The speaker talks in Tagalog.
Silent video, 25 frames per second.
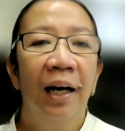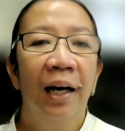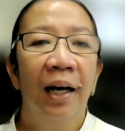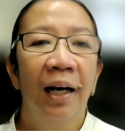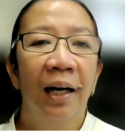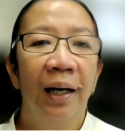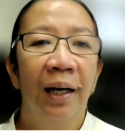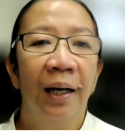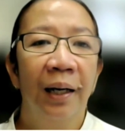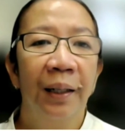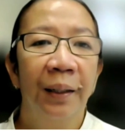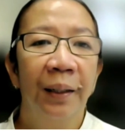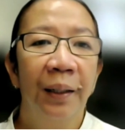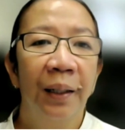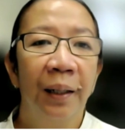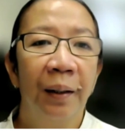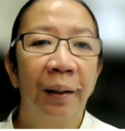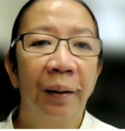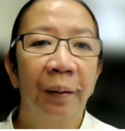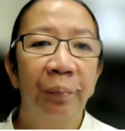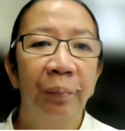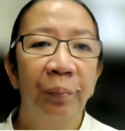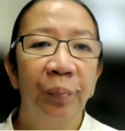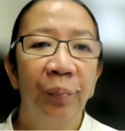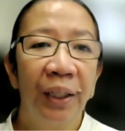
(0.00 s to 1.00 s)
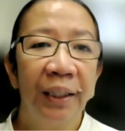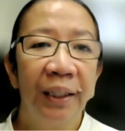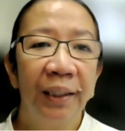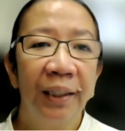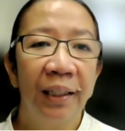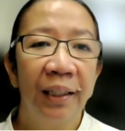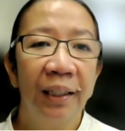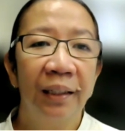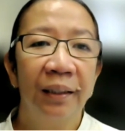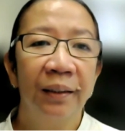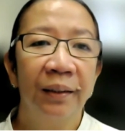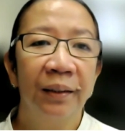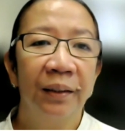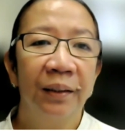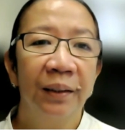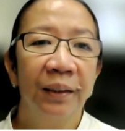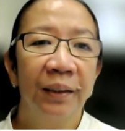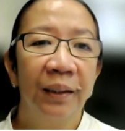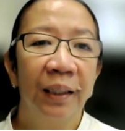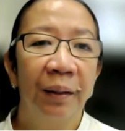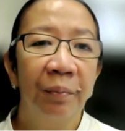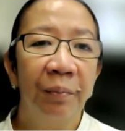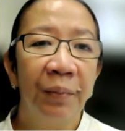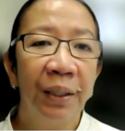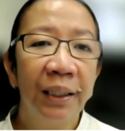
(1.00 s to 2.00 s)
uh, na
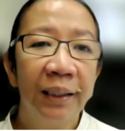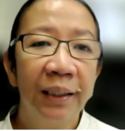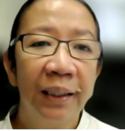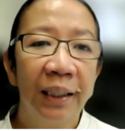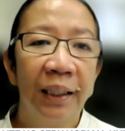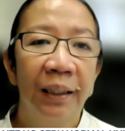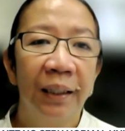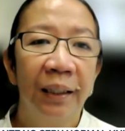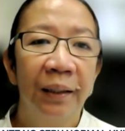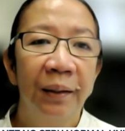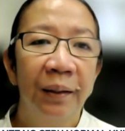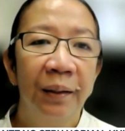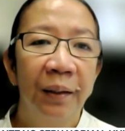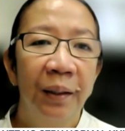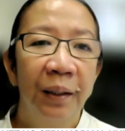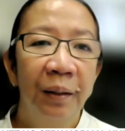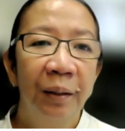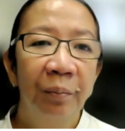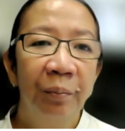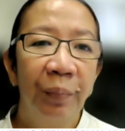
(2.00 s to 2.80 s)
pwedeng gamitin